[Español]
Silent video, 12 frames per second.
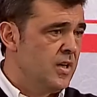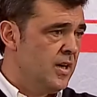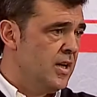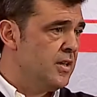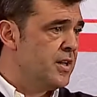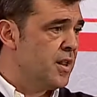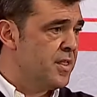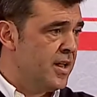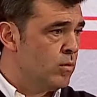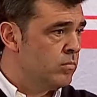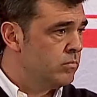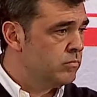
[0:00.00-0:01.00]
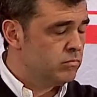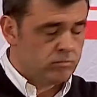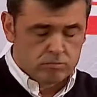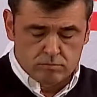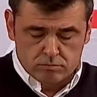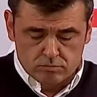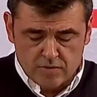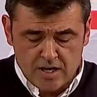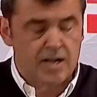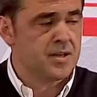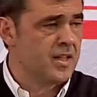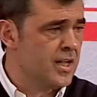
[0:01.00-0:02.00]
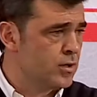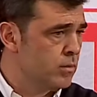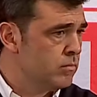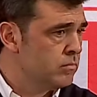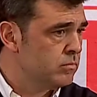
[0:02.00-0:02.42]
Y el tercero, el candidato.